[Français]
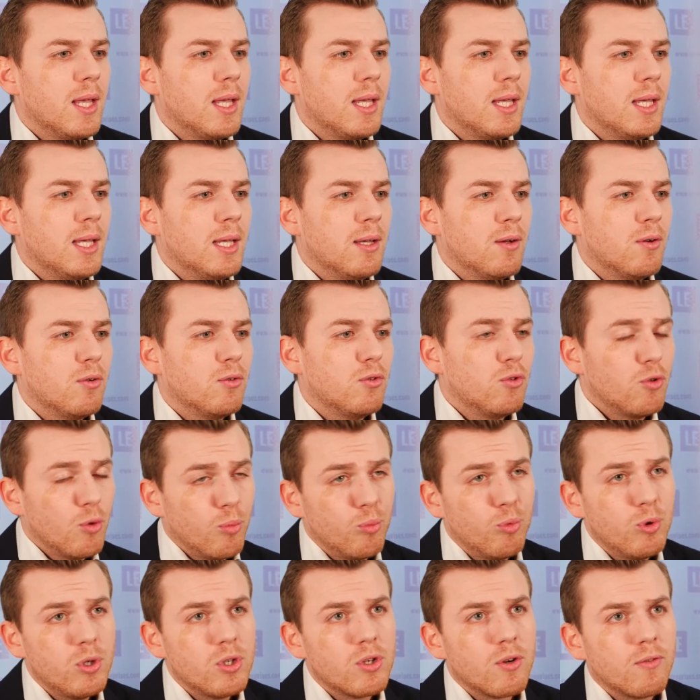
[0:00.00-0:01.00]
Et euh,
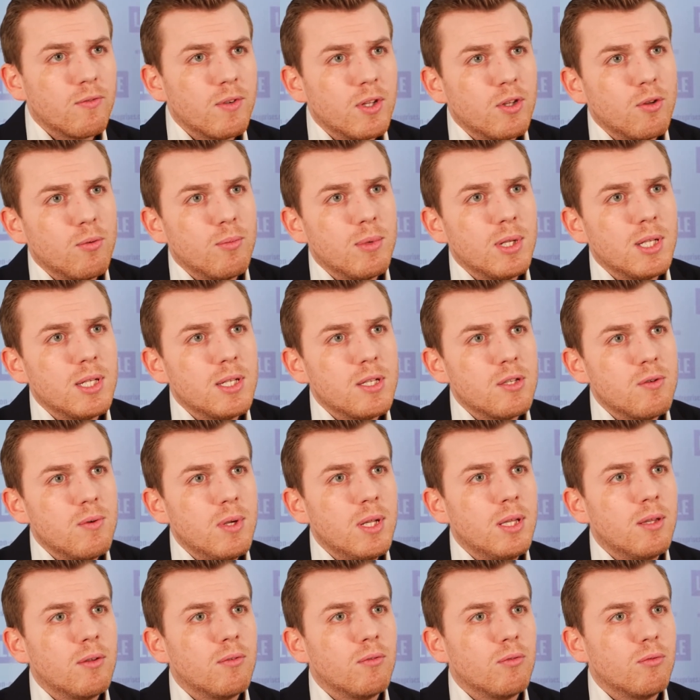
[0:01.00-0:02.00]
depuis janvier
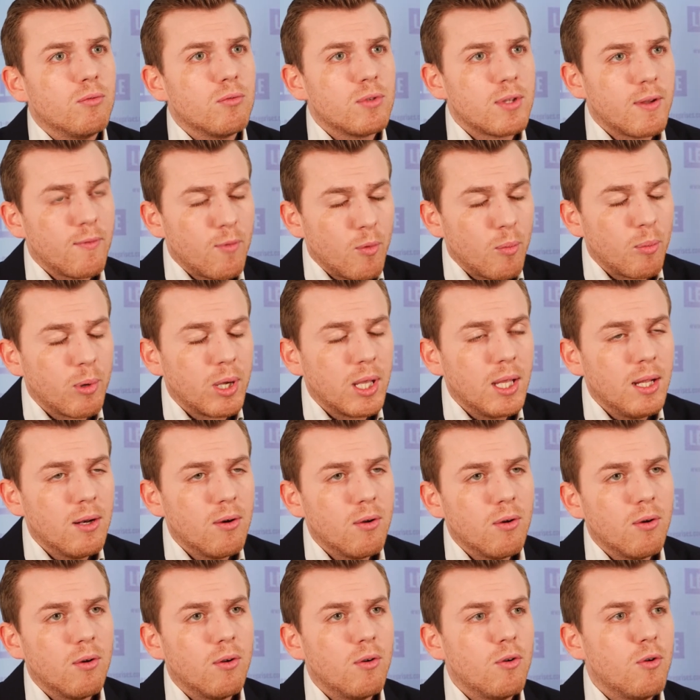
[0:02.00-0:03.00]
2018, nous avons pris
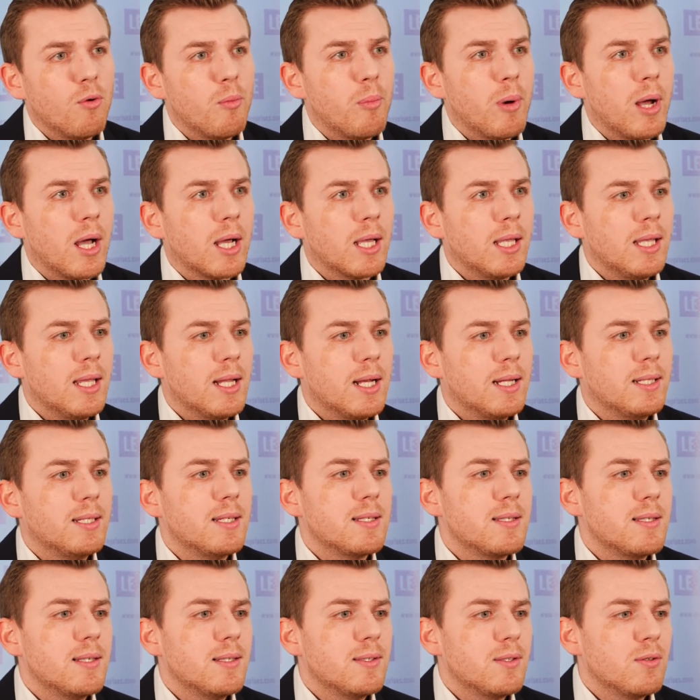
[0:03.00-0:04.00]
le, pari et la
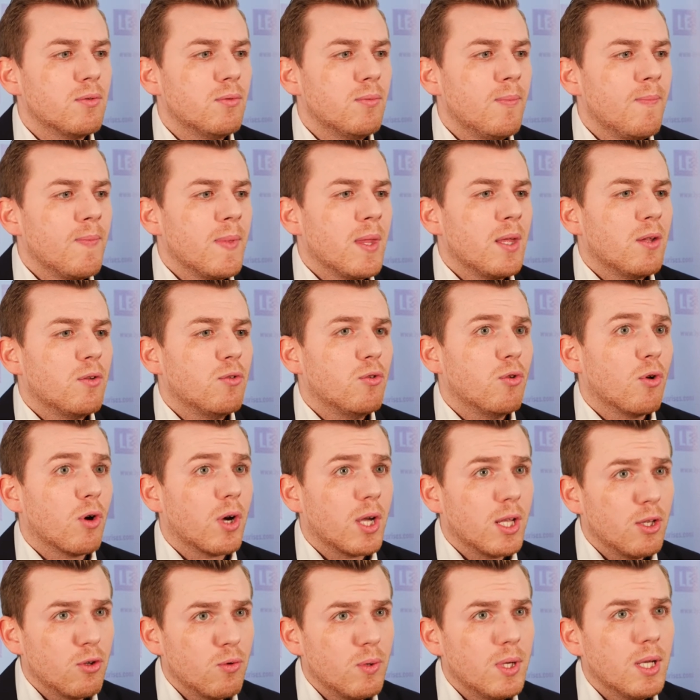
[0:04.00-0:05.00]
décision de
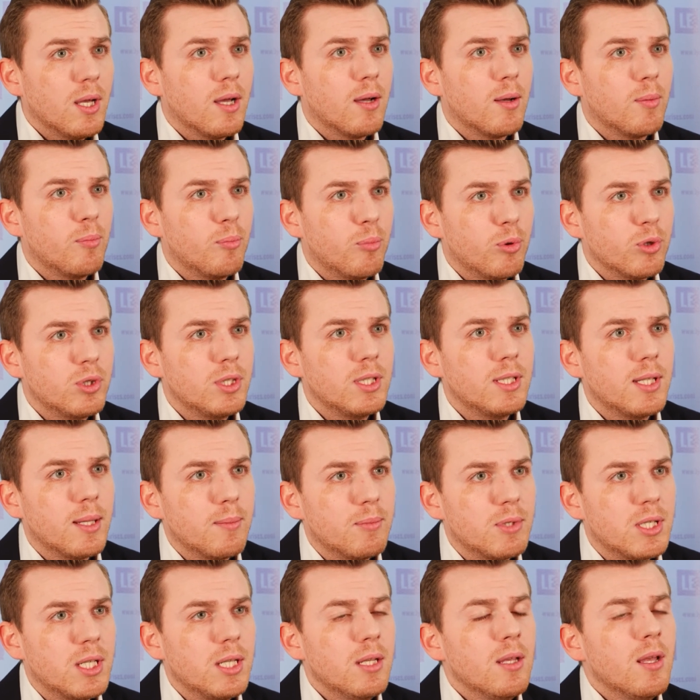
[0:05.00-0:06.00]
réduire petit
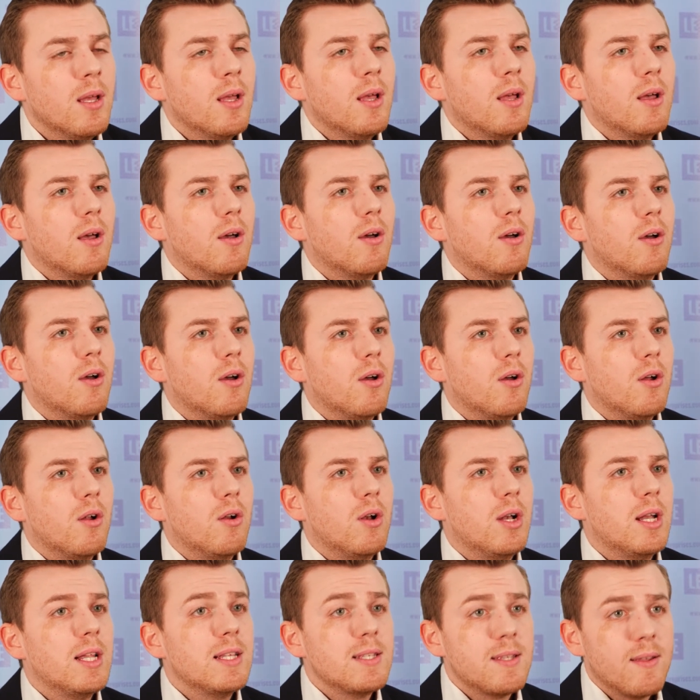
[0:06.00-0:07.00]
à petit
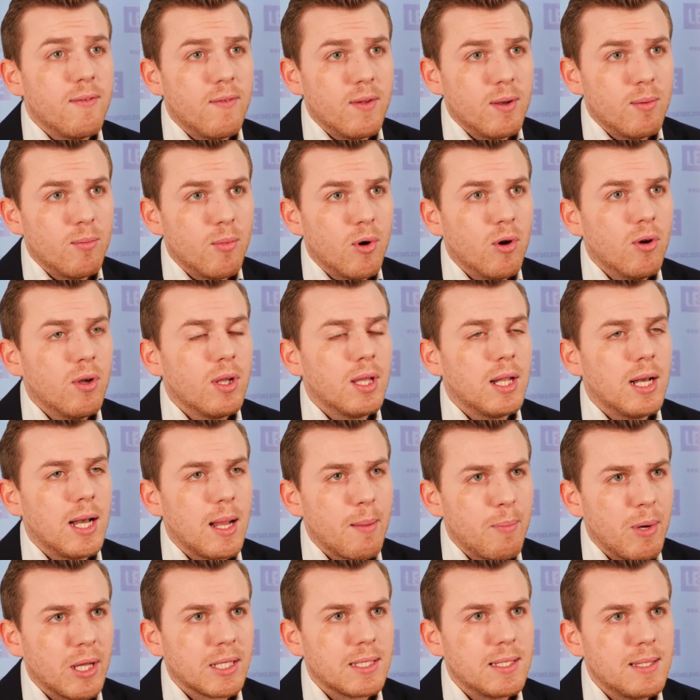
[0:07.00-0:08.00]
euh, les événements et
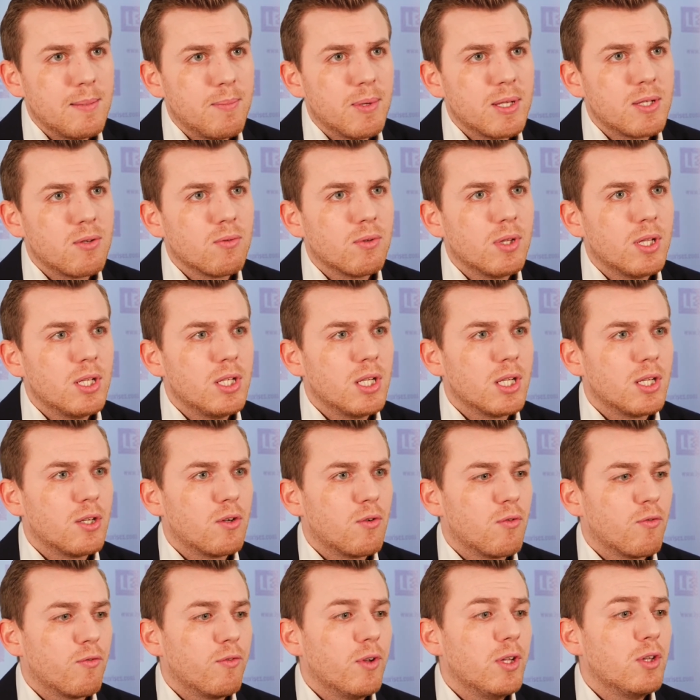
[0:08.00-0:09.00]
la participation des
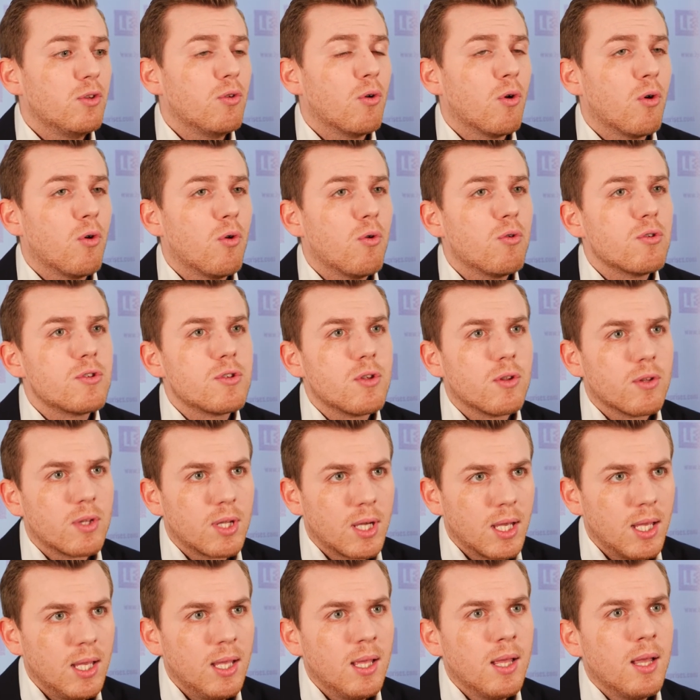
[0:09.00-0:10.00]
dirigeants fait de
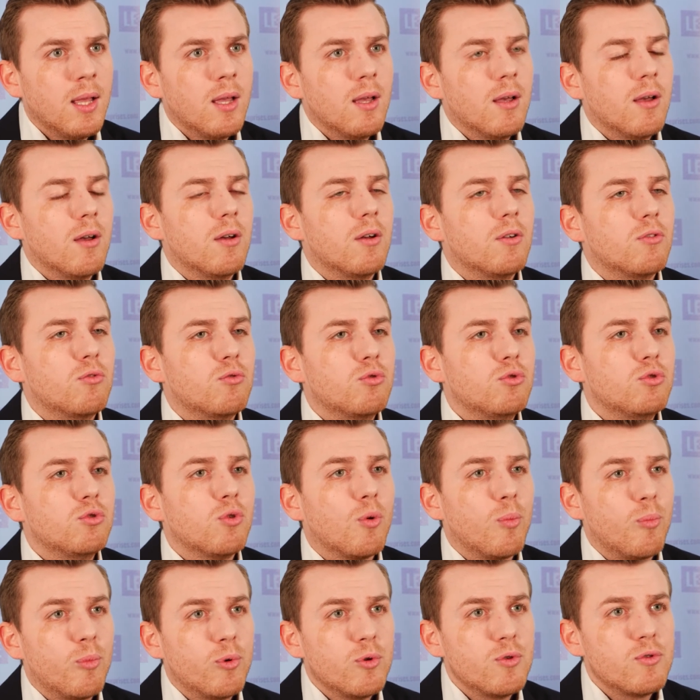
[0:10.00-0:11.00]
recentrer euh,
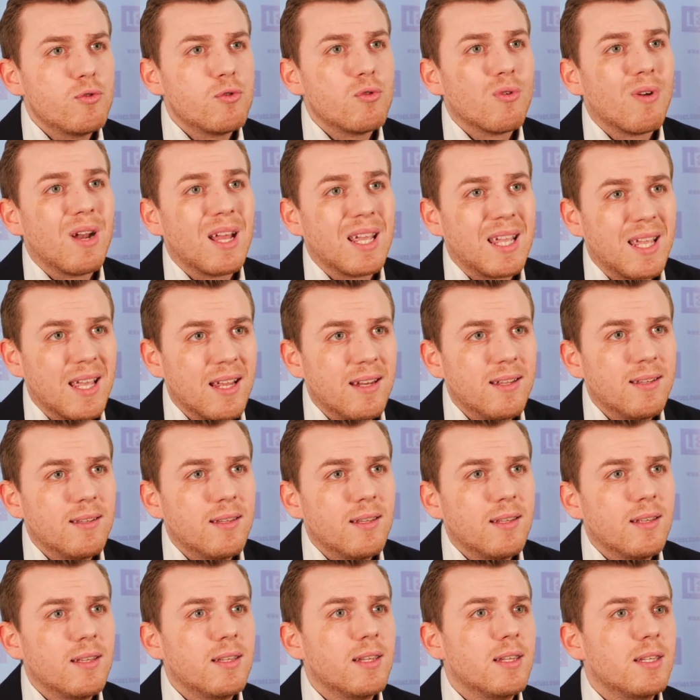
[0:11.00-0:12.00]
toujours plus sur la
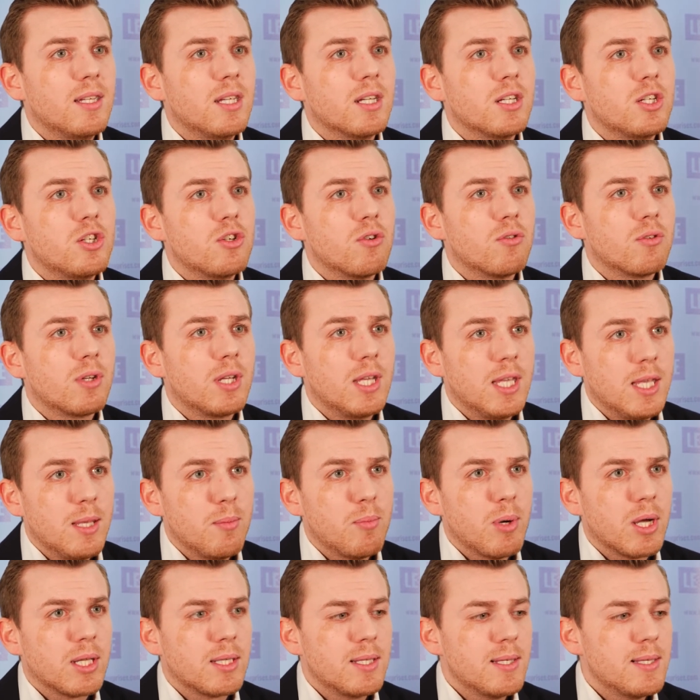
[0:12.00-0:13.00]
qualité des dirigeants qui
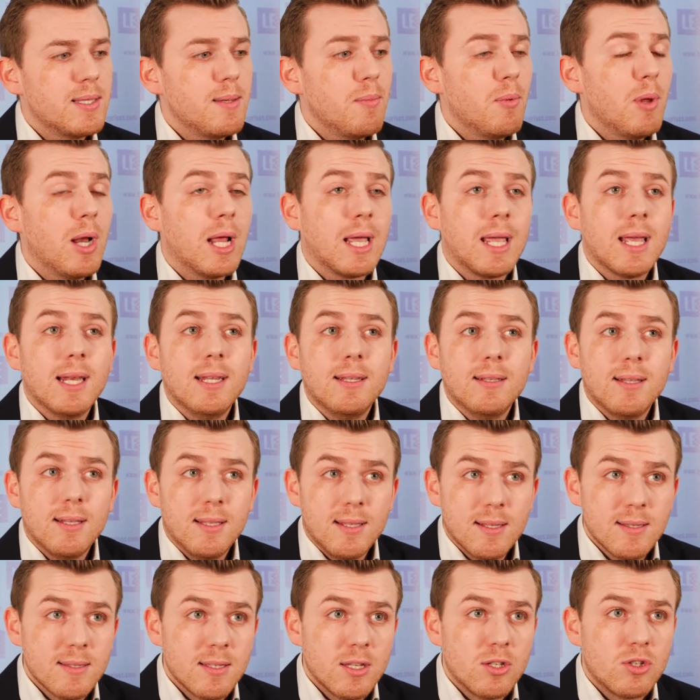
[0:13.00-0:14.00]
y participent et la qualité
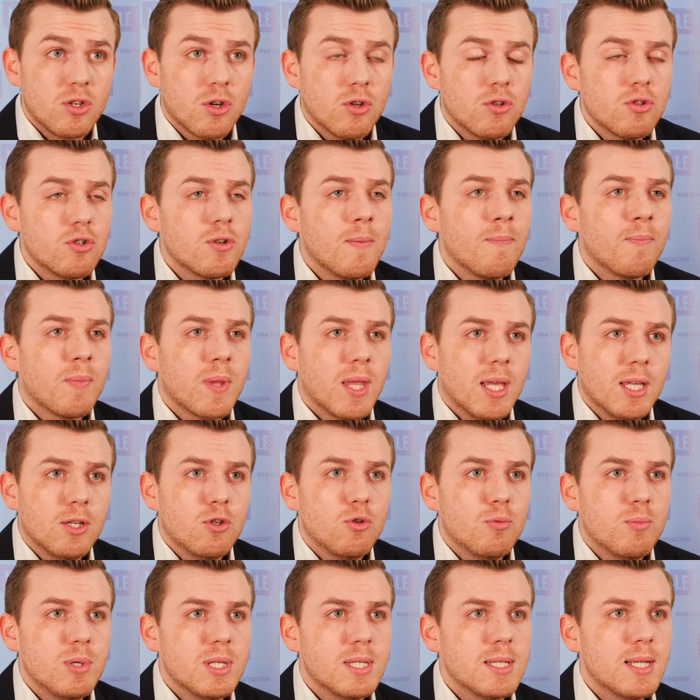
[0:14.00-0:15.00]
des échanges et
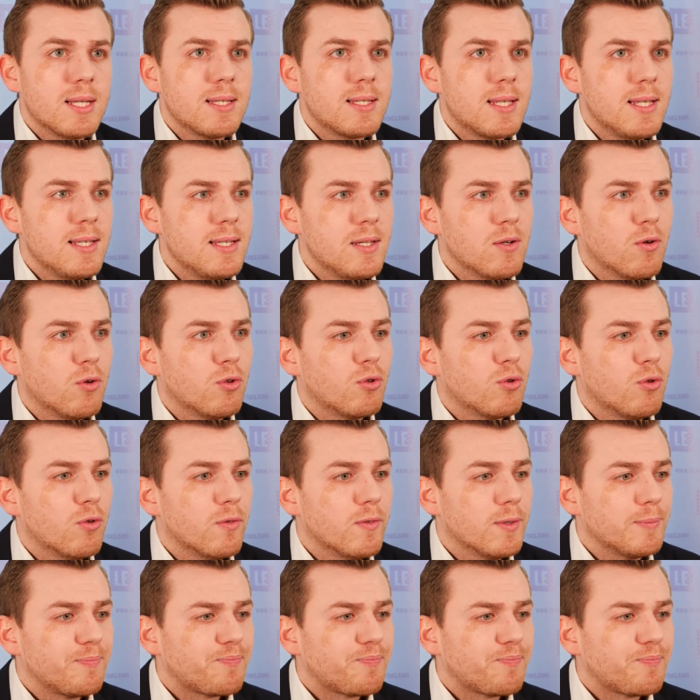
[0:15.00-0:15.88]
du business qu'ils y retrouvent.